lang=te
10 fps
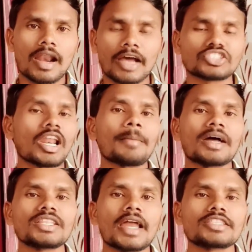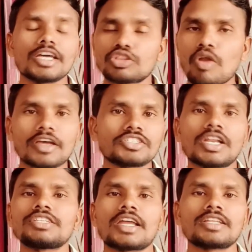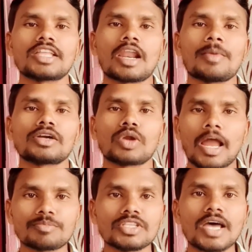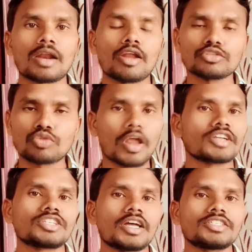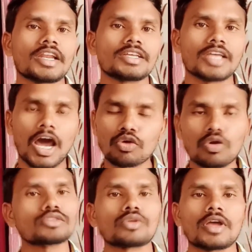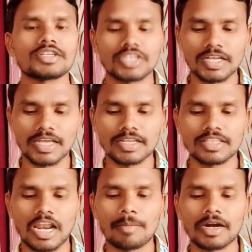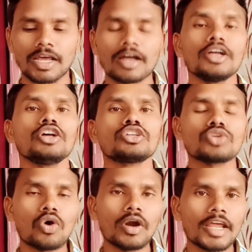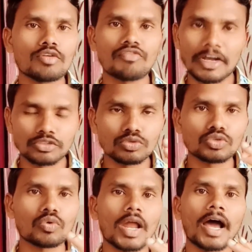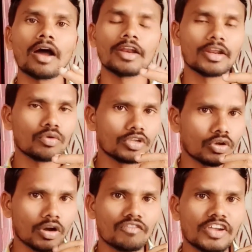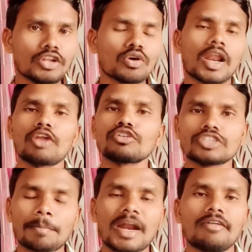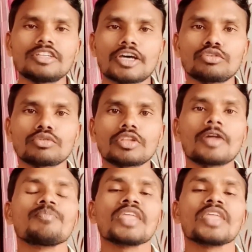లక్షల మందిని అయితే తొలగించడం జరిగిందన్నమాట లబ్ధిదారులను తొలగించడం జరిగింది అర్హులను తొలగించడం జరిగింది అన్నమాట సో నేను ఫస్ట్ నుంచి కూడా నేను ఈ యొక్క వీడియోలలో చెప్పడమే జరుగుతుంది